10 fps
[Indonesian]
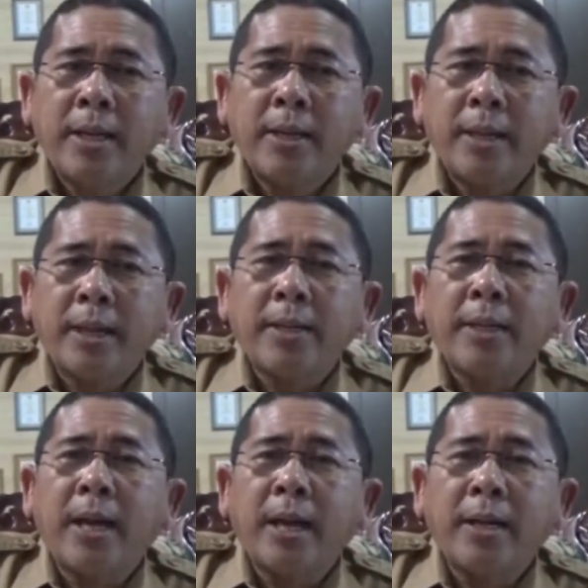
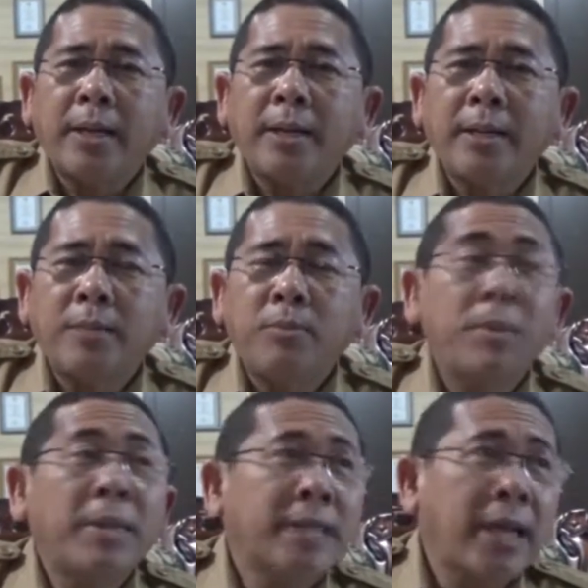nantinya akan
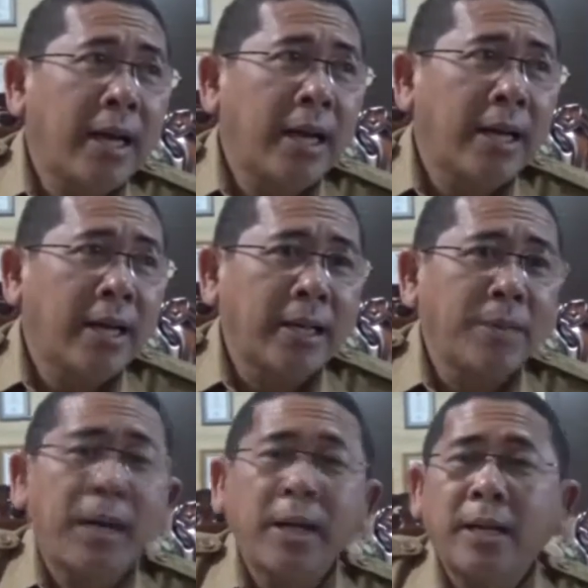bermasalah karena
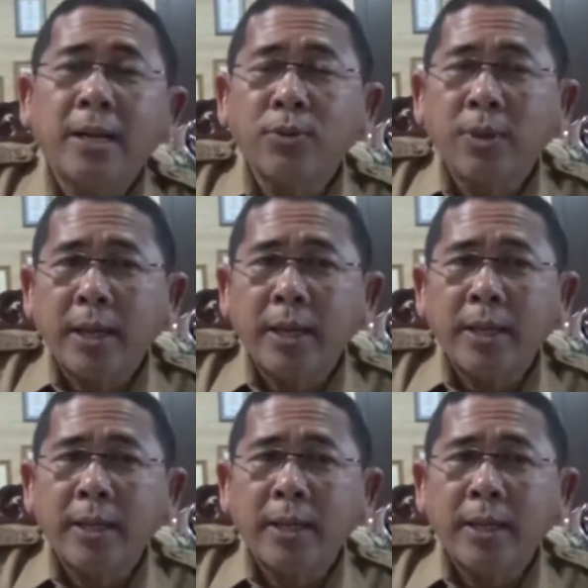melanggar aturan.